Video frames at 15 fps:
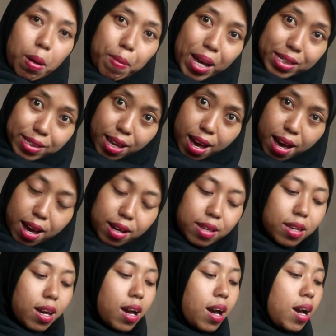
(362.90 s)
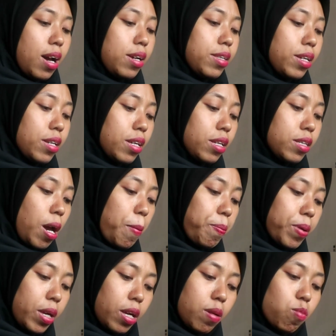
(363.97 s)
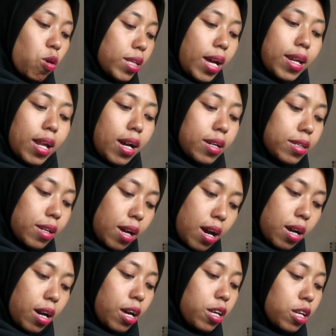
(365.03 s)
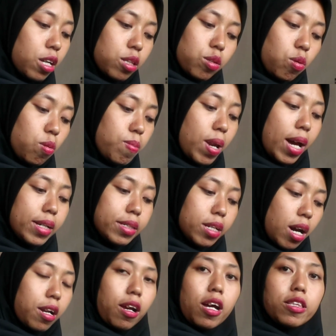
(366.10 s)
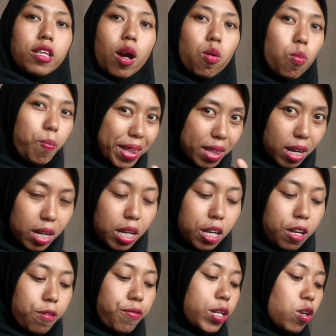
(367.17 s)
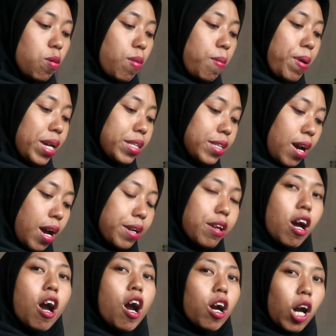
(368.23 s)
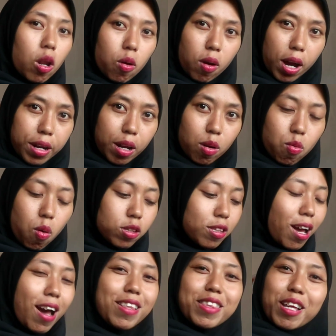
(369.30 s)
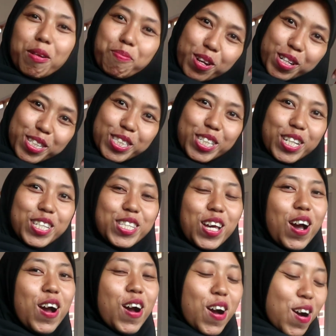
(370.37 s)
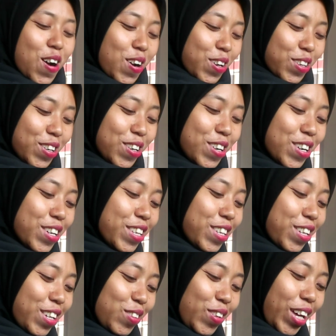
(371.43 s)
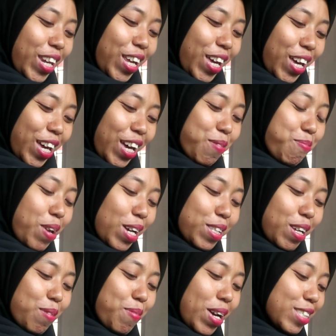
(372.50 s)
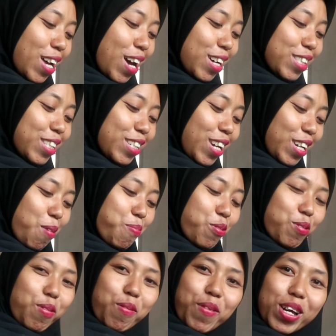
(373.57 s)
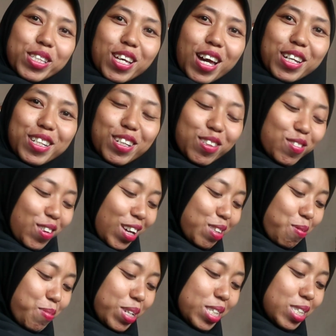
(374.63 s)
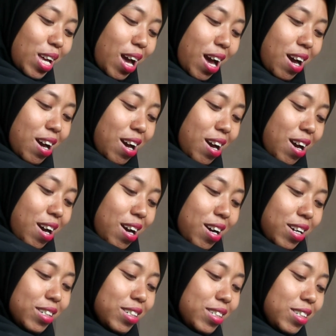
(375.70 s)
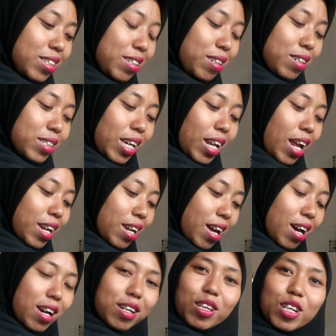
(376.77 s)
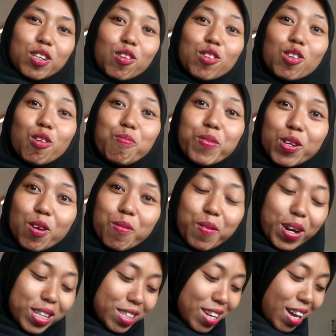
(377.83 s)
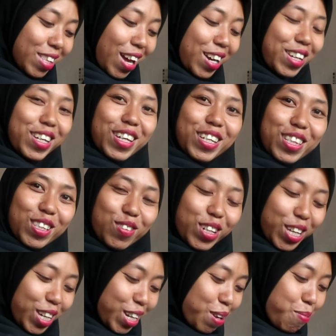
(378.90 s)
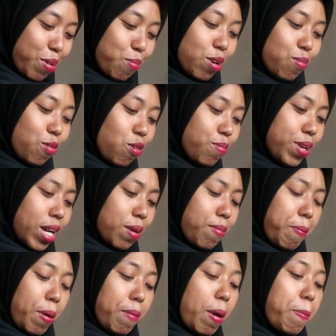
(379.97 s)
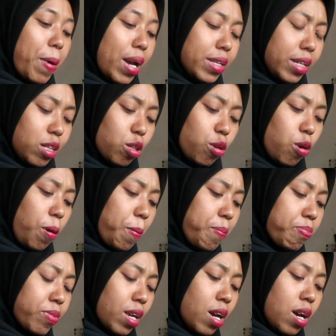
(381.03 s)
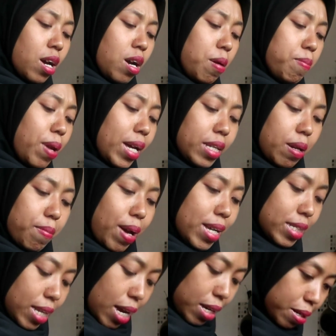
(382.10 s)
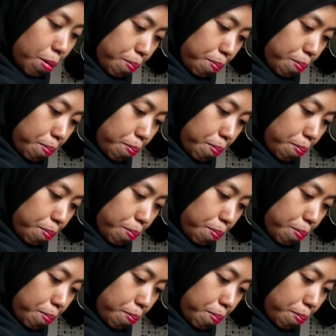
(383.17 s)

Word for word: bisa masak ya jadi nyiapin buat anaknya kayak gitu belajar nggak tahu pantengin video mama jian kalau nggak ada kuota telepon istrinya Yoi, gitu erek belajar masak aku mama jian gitu kan tuh bisa uh, eh, carana eh, nonton video mamajian tak gitu kirim ibu-ibu biar bapak-bapaknya itu belajar masak ya